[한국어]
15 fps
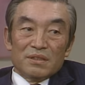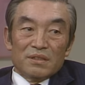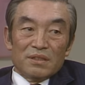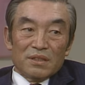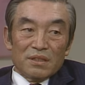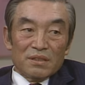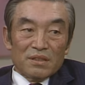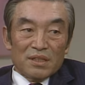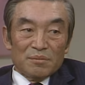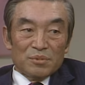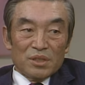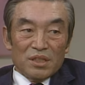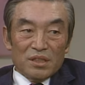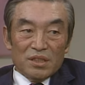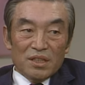그러기
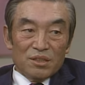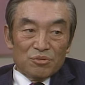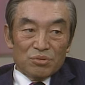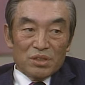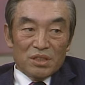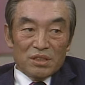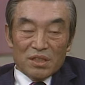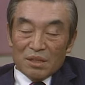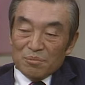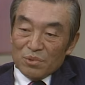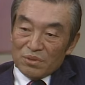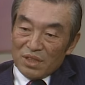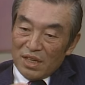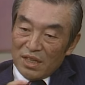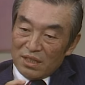때문에 예수의 얘기가
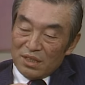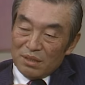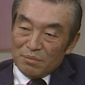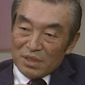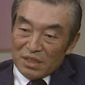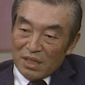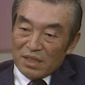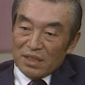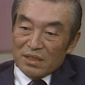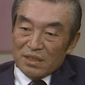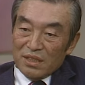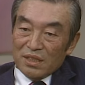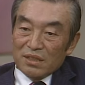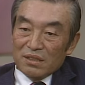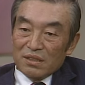모든 하나님의 사랑
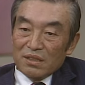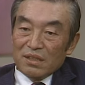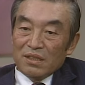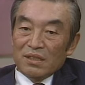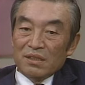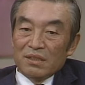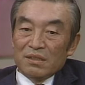이야기인데